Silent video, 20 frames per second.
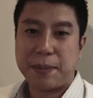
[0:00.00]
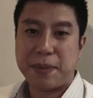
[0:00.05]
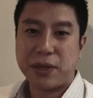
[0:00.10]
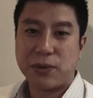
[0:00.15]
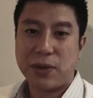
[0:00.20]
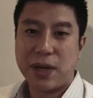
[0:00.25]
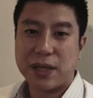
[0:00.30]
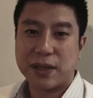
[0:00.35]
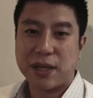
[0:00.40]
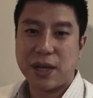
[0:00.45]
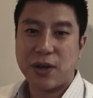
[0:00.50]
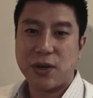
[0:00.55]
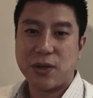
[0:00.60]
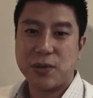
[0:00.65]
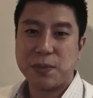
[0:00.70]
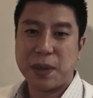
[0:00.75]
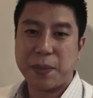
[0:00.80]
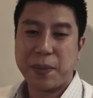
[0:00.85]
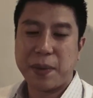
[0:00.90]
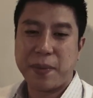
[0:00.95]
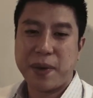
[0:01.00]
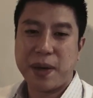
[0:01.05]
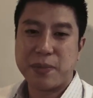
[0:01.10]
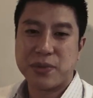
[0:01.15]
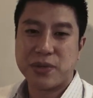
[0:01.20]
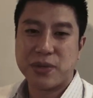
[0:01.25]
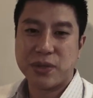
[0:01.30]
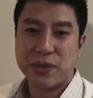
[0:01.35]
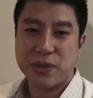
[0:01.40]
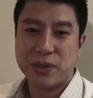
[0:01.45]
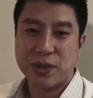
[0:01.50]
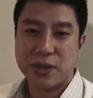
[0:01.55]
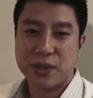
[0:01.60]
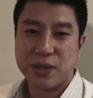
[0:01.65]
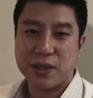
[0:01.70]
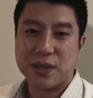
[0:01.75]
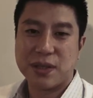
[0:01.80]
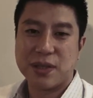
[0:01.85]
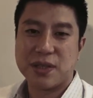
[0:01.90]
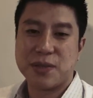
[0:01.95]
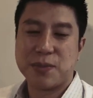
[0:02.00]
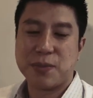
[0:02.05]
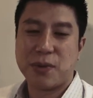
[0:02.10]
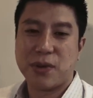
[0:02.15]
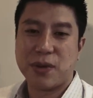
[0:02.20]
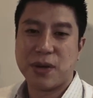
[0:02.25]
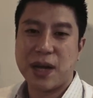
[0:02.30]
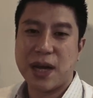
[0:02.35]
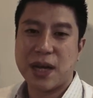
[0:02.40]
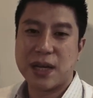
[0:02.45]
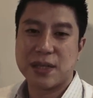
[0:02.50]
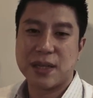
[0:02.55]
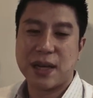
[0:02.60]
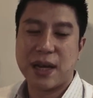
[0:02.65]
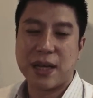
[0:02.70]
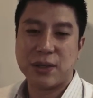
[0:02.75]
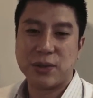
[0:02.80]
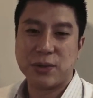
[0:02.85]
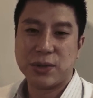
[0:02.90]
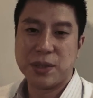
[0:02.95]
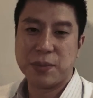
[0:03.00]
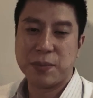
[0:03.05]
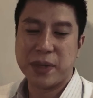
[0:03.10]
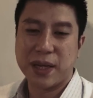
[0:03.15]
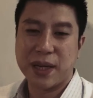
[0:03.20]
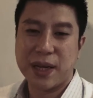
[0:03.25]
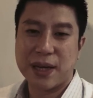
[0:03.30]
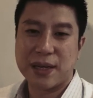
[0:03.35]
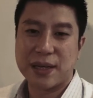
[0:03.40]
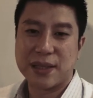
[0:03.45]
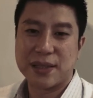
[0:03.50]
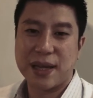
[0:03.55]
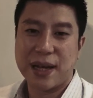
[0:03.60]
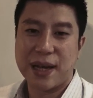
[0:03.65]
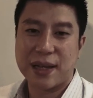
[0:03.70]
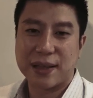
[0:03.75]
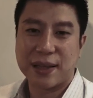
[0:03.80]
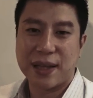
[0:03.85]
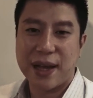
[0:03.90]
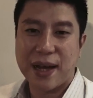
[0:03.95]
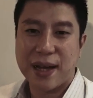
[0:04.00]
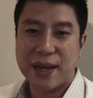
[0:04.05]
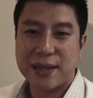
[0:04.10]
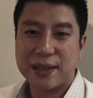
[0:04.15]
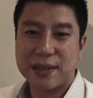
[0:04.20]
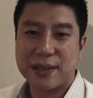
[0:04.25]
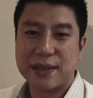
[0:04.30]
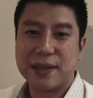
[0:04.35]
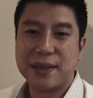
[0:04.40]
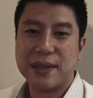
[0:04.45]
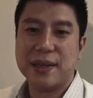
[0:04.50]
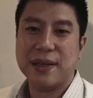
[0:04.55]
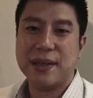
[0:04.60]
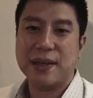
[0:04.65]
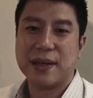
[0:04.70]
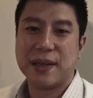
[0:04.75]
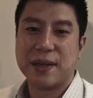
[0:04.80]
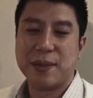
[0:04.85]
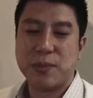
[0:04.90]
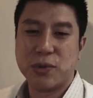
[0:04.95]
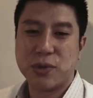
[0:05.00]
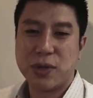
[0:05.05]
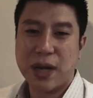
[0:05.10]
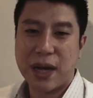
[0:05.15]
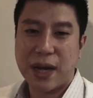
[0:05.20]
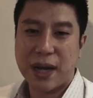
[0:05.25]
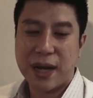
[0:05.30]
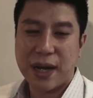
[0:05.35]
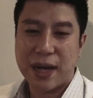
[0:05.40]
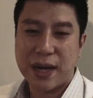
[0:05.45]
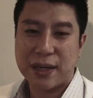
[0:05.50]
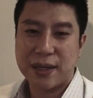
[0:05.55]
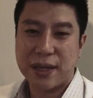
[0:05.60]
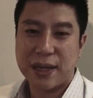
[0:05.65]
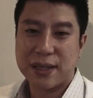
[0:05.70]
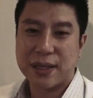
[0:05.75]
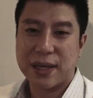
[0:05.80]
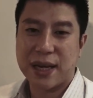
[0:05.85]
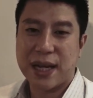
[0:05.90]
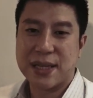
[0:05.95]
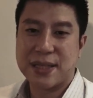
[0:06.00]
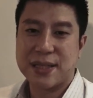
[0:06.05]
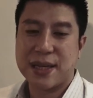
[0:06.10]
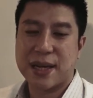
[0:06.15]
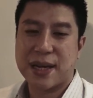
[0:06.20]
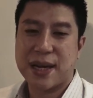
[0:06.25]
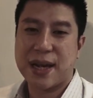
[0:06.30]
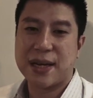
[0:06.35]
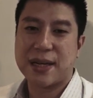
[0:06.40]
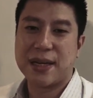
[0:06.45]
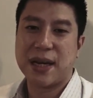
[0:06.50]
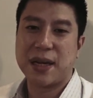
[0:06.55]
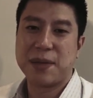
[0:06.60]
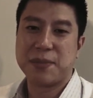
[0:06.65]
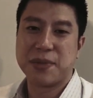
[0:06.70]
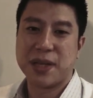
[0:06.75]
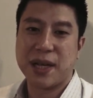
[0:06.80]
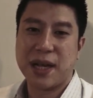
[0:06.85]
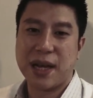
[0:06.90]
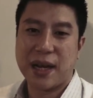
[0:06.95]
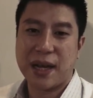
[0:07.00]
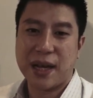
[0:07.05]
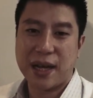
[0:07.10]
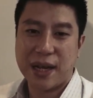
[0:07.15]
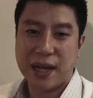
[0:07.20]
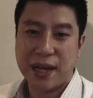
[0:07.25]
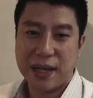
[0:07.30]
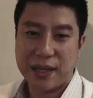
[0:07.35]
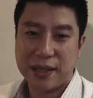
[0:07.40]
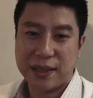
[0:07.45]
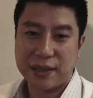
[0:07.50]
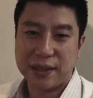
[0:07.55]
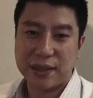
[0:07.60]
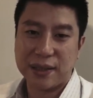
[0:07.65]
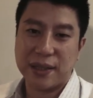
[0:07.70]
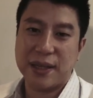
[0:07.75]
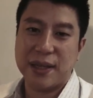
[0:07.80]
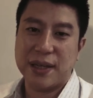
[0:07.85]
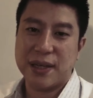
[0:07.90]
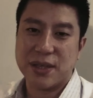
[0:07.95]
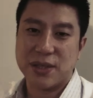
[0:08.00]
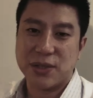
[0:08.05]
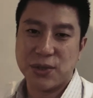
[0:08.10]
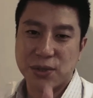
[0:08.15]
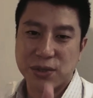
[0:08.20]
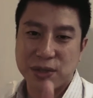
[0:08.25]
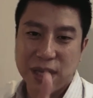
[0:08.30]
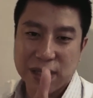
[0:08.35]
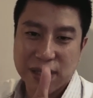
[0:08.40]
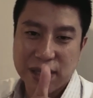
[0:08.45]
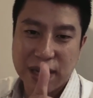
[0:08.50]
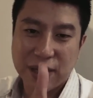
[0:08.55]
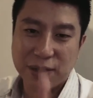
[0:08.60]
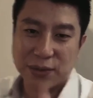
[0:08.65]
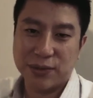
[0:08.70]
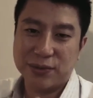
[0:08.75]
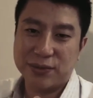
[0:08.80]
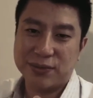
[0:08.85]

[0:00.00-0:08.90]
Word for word: Ulang tahun Bapak Bamsud, semoga selalu diberikan kesehatan, kemudahan dan kelancaran dalam segala hal. Sukses selalu.